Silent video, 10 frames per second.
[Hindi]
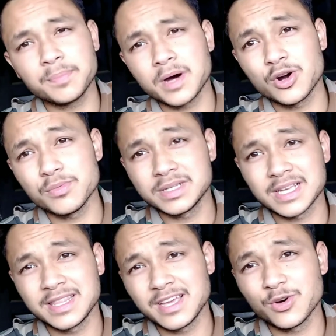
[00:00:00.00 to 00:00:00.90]
जब पहाड़ में
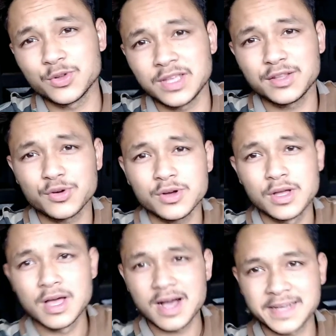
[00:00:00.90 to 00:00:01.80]
शादियाँ होती है तो
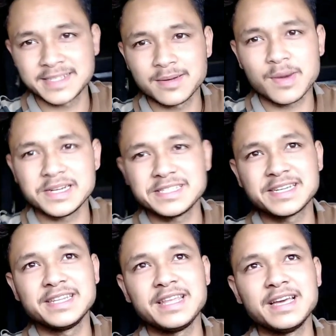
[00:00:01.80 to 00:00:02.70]
अक्सर
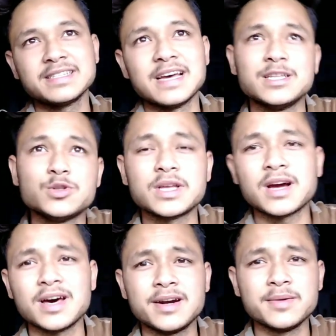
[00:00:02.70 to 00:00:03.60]
बारिश गिरती है शायद
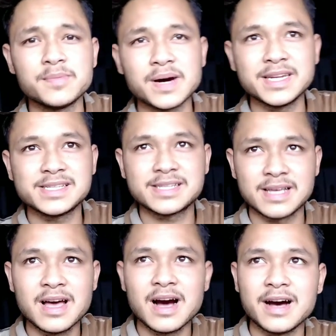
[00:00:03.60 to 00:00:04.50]
उसके कारण भी बारिश
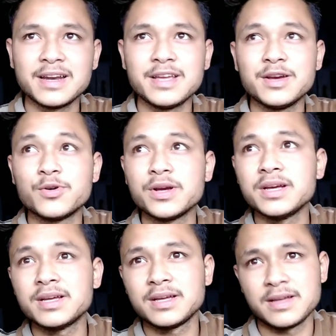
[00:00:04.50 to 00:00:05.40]
आ रही होगी
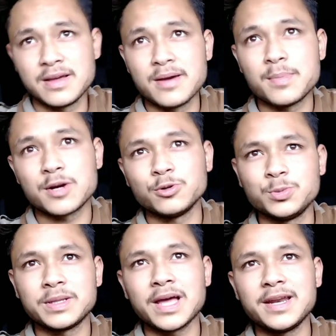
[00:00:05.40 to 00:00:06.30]
पर
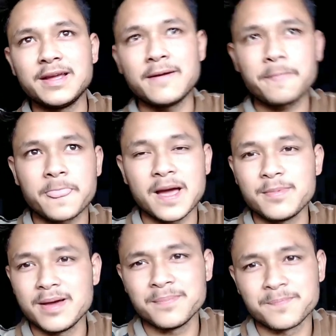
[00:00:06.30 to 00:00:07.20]
कुछ पता नहीं है
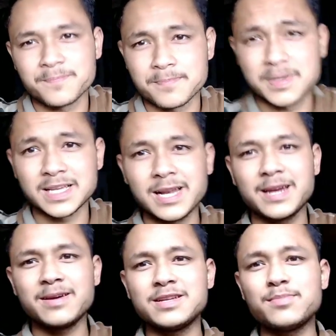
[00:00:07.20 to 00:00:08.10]
अभी हम मज़ा
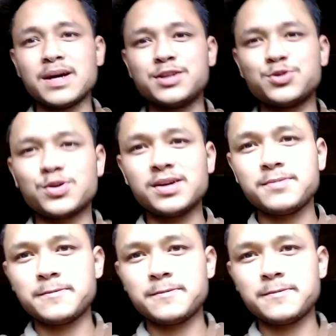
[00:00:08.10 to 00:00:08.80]
ले रहे हैं इन बारिशों का